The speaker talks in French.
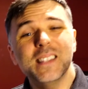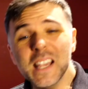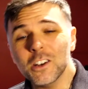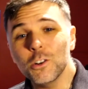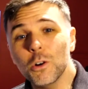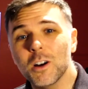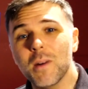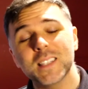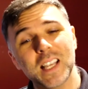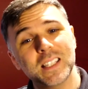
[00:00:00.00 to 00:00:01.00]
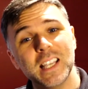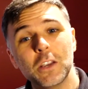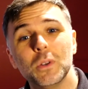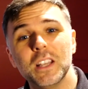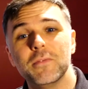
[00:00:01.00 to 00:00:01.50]
Dès que l'eau commence à
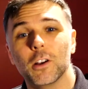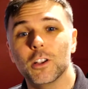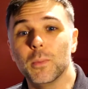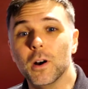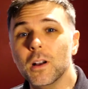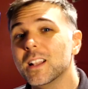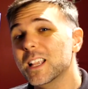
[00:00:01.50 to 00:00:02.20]
s'écouler vers le bas,